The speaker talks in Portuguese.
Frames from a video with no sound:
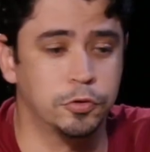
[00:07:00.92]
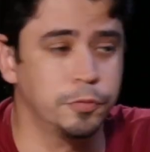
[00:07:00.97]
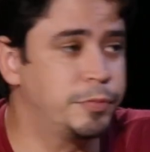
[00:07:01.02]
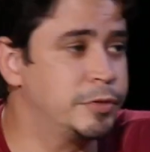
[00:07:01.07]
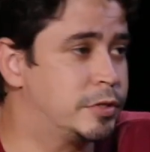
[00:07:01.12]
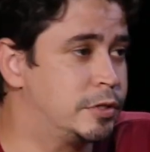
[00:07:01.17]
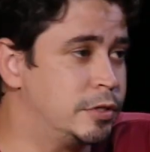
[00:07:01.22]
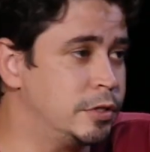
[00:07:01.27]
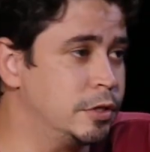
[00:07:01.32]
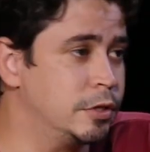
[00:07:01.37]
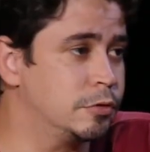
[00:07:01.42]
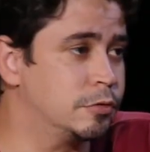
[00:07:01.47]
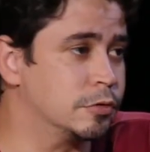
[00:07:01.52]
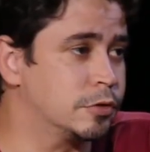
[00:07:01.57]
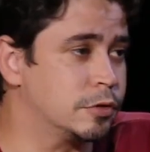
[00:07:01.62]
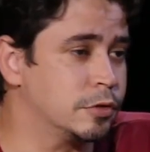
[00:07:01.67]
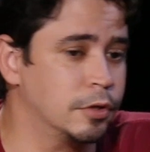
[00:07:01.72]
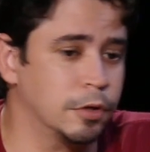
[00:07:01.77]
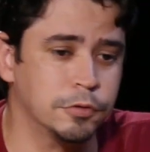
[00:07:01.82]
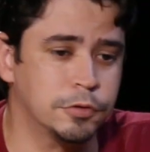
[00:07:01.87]

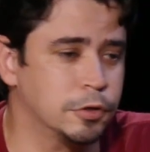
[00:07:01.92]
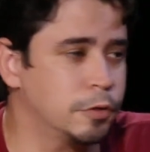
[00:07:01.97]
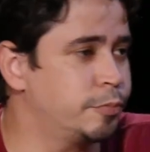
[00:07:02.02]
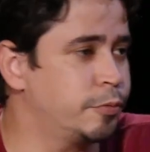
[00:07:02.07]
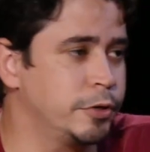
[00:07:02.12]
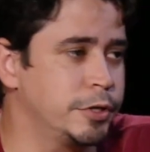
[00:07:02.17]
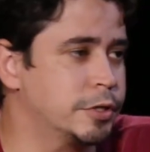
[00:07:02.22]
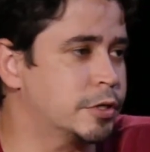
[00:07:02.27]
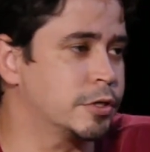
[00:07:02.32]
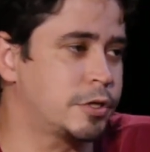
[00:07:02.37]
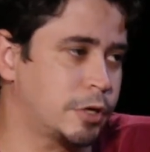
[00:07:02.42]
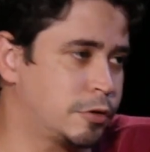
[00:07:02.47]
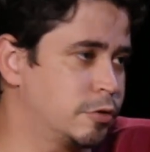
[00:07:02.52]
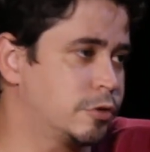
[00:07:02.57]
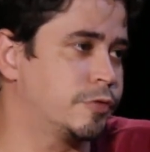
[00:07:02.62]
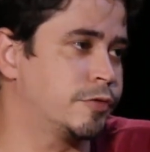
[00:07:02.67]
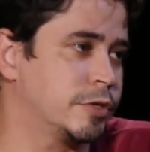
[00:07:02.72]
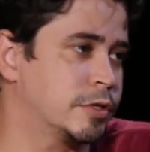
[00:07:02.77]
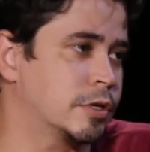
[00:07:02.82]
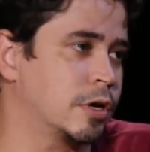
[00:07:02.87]
subsídios não são políticas de
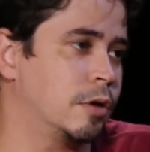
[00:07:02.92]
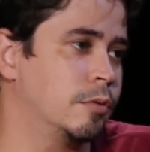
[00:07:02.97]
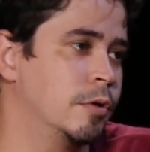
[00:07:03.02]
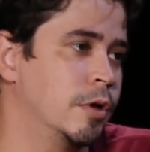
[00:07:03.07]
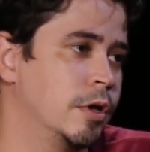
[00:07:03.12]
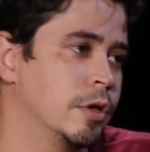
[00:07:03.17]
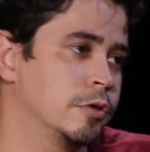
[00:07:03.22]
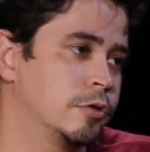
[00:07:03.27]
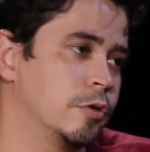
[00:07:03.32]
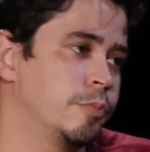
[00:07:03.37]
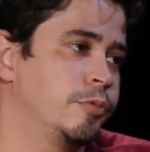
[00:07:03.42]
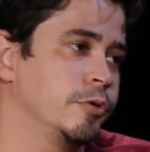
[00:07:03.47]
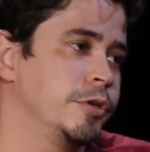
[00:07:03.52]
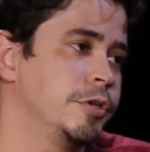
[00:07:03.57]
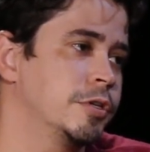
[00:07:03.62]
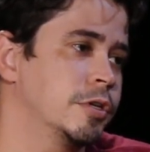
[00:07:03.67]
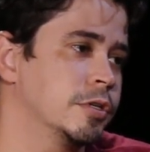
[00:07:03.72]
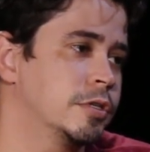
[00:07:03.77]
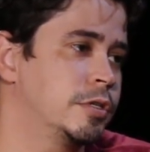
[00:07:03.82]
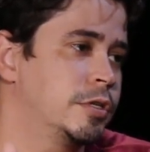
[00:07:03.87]
ajuste fiscal, são
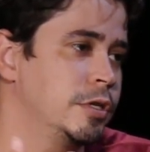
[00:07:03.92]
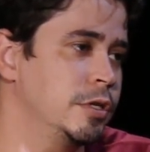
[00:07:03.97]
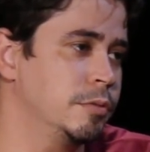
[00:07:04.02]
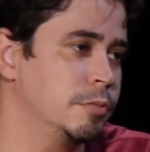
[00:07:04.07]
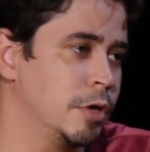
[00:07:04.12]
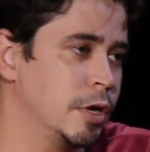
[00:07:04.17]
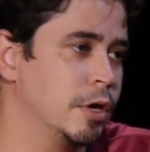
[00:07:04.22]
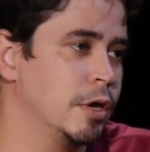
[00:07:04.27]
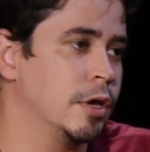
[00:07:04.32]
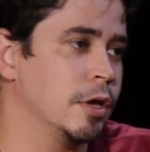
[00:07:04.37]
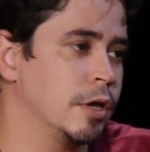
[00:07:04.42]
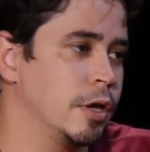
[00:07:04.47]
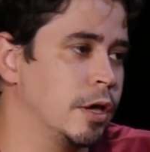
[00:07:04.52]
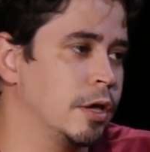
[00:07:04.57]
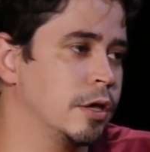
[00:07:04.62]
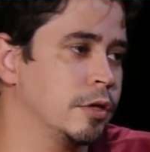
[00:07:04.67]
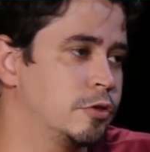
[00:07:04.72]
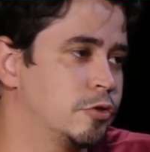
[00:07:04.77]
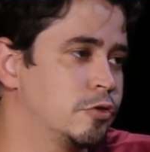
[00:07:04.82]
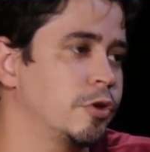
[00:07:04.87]
políticas de
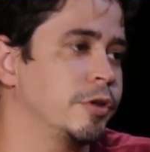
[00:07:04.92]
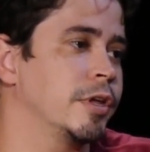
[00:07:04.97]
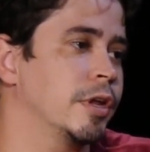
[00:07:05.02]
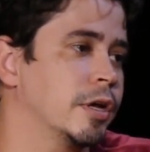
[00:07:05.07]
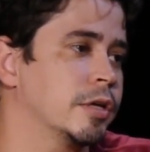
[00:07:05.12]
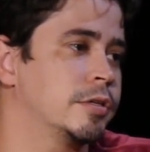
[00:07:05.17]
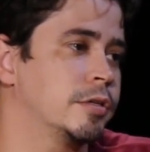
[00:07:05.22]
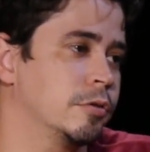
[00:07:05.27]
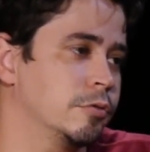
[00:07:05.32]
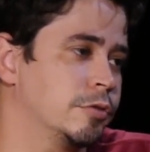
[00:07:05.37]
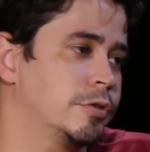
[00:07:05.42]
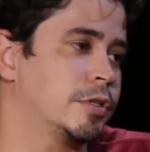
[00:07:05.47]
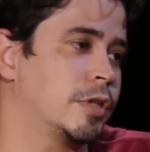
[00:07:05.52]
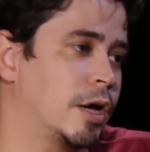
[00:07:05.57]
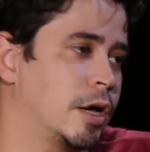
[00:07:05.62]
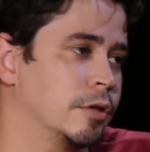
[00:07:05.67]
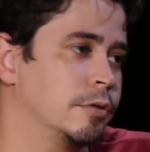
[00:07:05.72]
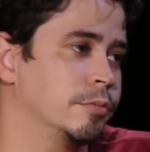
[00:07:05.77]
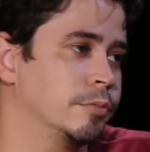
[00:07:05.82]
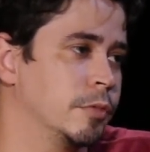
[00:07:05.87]
é, desoneração do
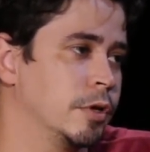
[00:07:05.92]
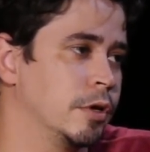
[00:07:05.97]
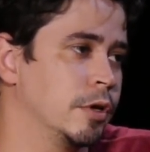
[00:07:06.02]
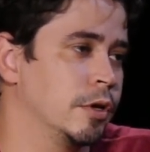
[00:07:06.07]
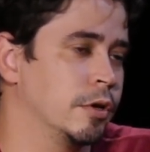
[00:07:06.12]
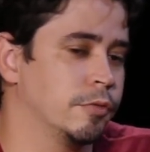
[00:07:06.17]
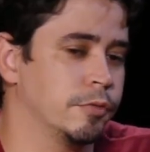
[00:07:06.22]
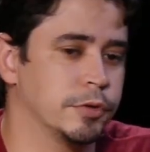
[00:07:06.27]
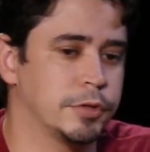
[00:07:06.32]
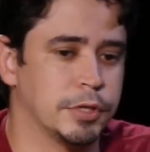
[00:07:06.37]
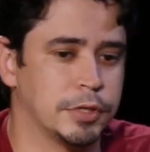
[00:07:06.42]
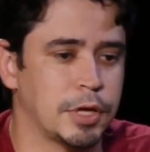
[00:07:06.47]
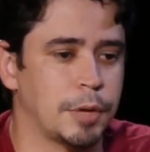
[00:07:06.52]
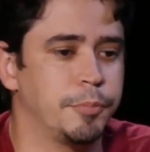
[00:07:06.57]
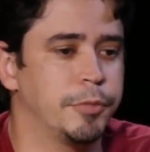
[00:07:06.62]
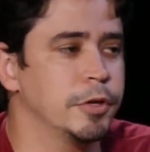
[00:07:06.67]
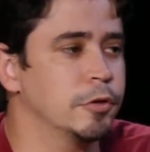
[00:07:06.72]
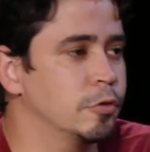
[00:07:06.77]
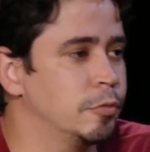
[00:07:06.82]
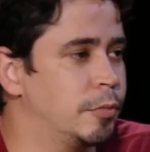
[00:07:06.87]
Estado. Você está
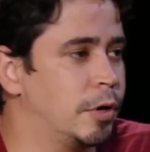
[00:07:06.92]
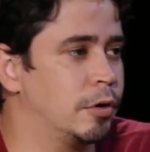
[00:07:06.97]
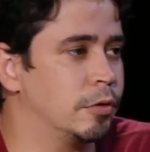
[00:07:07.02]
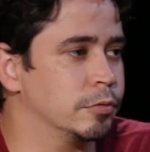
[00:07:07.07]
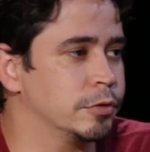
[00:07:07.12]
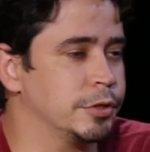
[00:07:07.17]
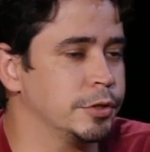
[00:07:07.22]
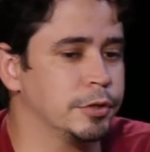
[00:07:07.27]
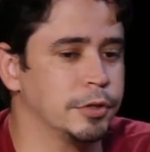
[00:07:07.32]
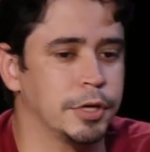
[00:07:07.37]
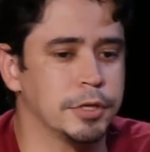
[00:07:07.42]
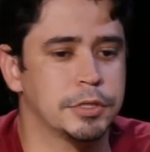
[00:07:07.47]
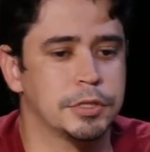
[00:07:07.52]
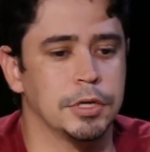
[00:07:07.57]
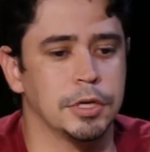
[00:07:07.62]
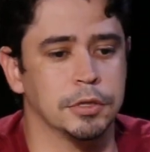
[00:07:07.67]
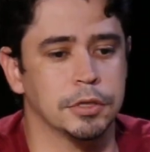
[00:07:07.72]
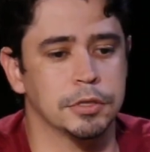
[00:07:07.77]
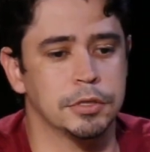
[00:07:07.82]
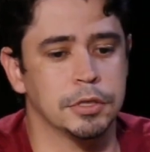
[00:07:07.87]
abrindo mão de
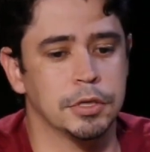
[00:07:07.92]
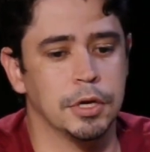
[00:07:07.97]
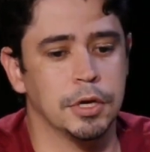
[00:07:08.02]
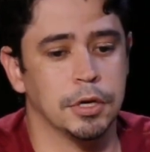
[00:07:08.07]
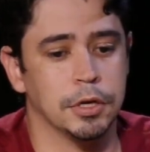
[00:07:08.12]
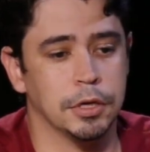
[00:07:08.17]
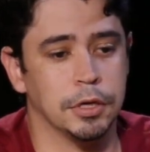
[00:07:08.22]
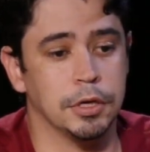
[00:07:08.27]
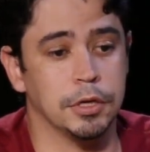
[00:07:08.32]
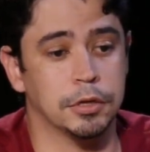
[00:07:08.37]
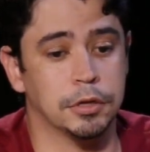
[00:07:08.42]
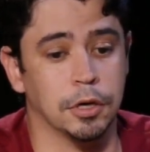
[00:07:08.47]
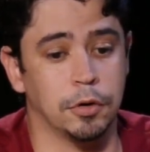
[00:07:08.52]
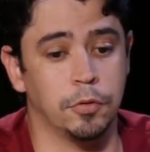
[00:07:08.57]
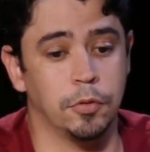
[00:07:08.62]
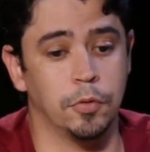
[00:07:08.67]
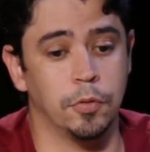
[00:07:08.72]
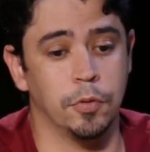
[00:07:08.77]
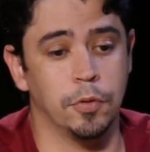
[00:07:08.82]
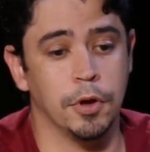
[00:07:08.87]
receitas.
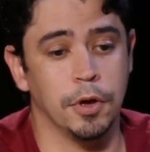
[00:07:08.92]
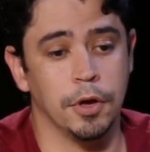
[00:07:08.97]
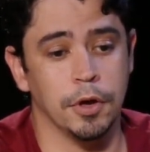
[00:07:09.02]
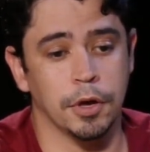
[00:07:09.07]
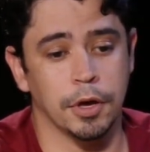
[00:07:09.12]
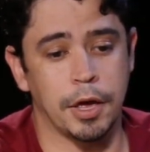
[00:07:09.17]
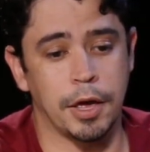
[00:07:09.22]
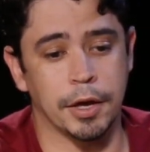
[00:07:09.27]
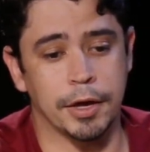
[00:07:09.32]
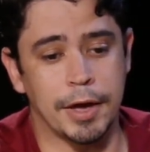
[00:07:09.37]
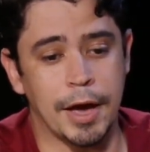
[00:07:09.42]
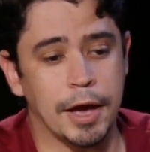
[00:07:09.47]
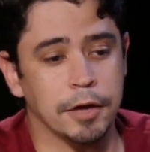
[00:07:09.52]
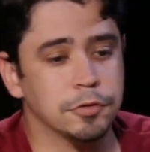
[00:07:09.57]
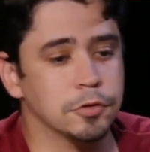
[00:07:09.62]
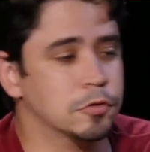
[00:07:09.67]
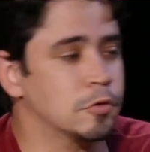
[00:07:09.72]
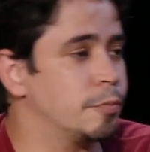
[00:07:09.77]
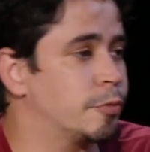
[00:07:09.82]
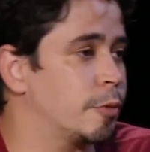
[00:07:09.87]
Então, é,
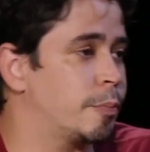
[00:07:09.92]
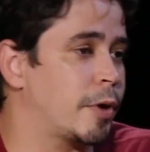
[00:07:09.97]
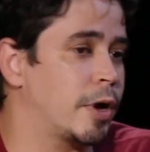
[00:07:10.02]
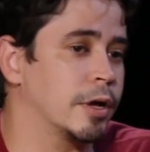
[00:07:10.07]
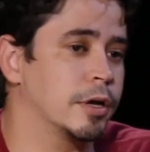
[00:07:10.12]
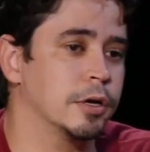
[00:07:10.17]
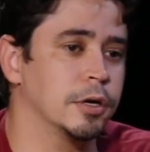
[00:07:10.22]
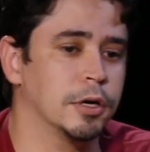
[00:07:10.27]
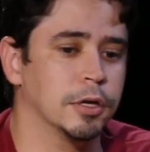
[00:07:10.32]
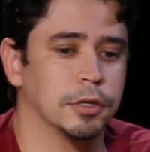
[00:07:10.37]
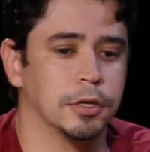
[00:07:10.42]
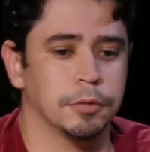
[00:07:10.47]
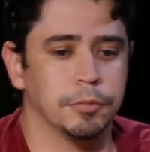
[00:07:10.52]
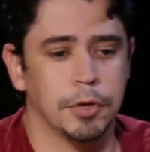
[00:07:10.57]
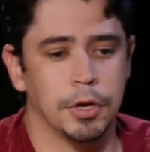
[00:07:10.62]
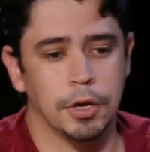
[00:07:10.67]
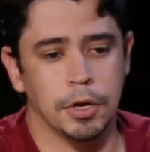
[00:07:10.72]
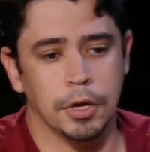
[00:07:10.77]
gastos com propaganda,